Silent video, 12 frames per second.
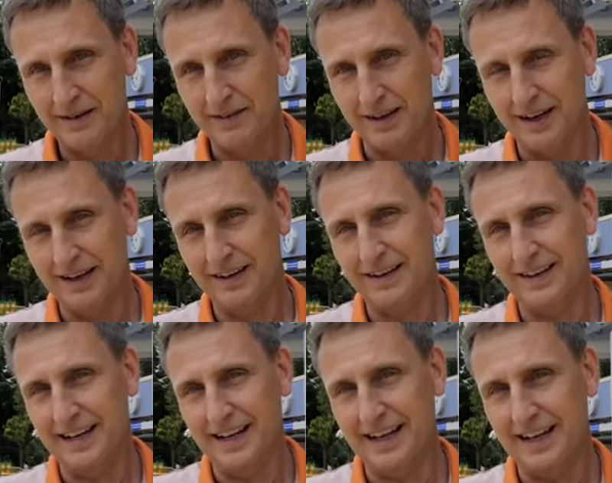Weil,
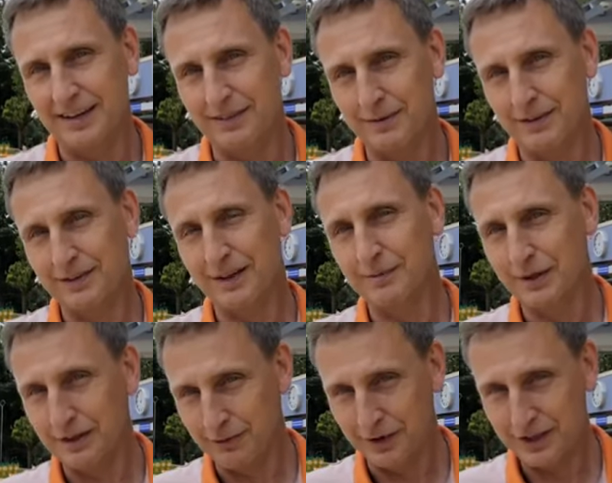äh, wenn man sich
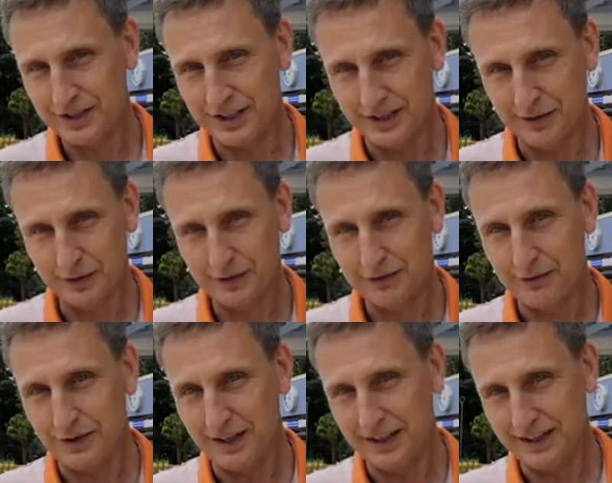einmal vorstellt, die großen
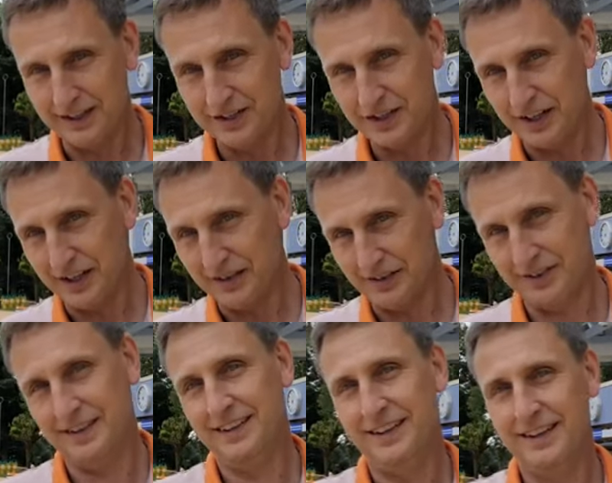Ferien stehen
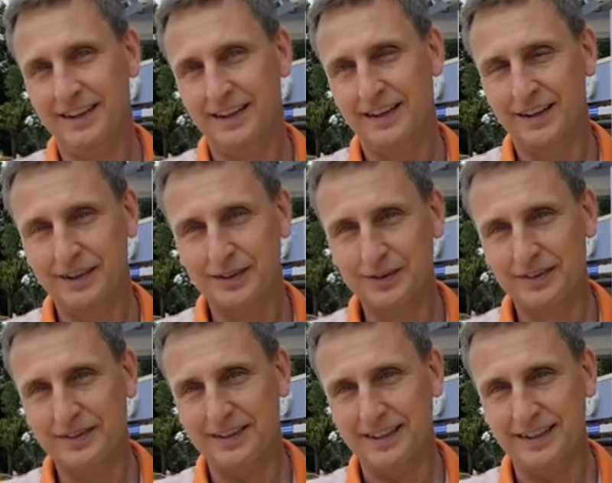an
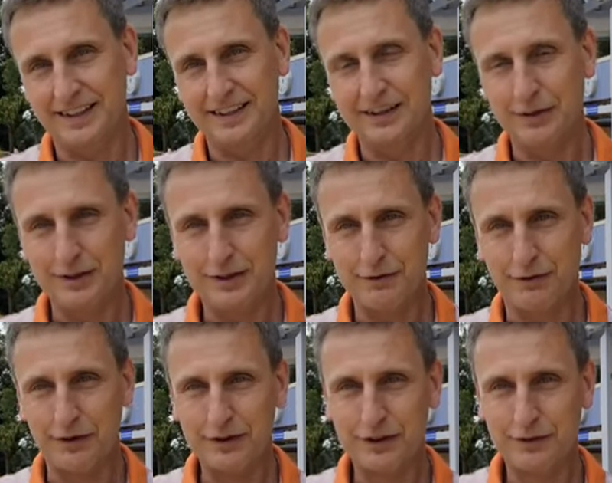und äh, die Leute
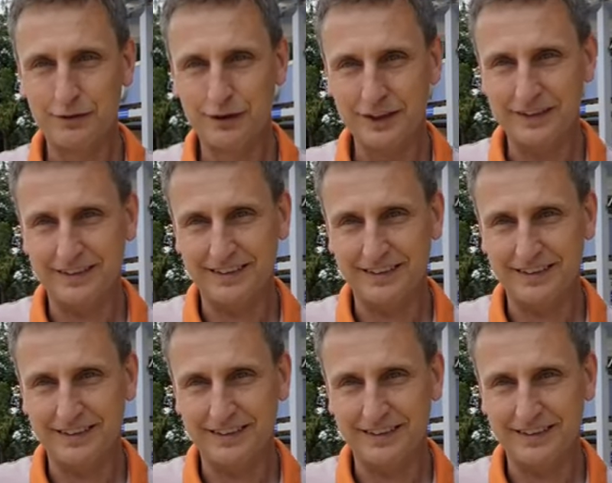fahren nicht fort.